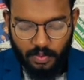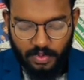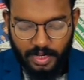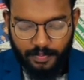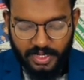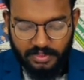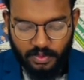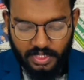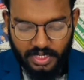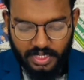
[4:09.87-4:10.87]

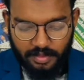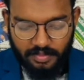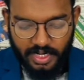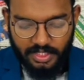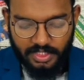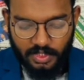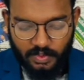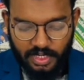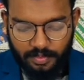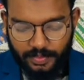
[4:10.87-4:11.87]
உடற்பரிசோதனைகளையும்
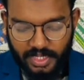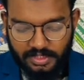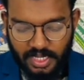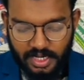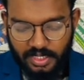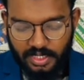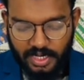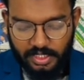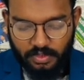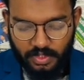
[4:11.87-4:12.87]
நடத்தியதுடன் பேசாலையில்
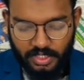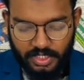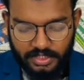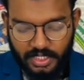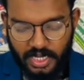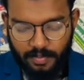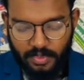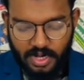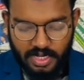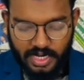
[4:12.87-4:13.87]
கடற்தொழிலுக்கு செல்ல
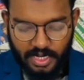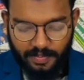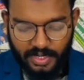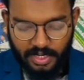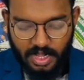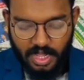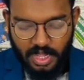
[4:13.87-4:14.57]
முன்னர் கடற்படை